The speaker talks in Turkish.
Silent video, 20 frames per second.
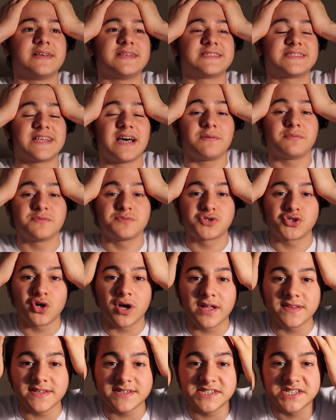Hesabım
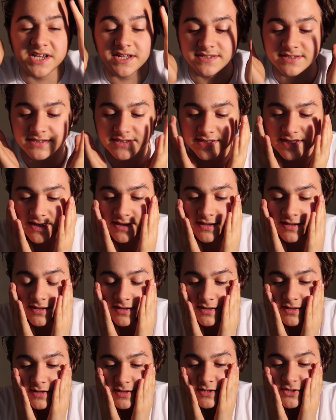şu anda çalındı.
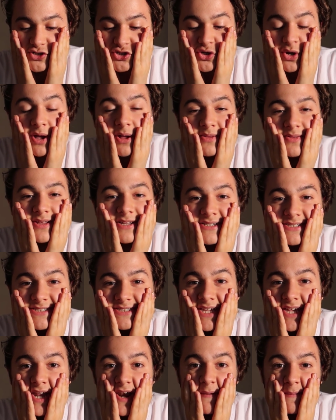Şu anda
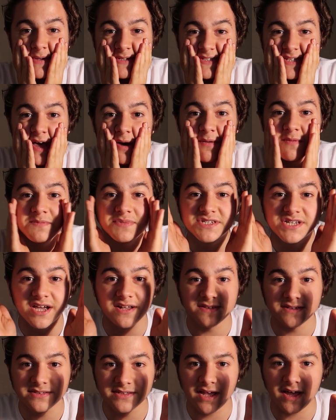Instagram hesabım
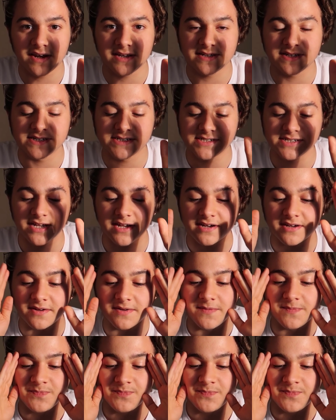çalındı arkadaşlar.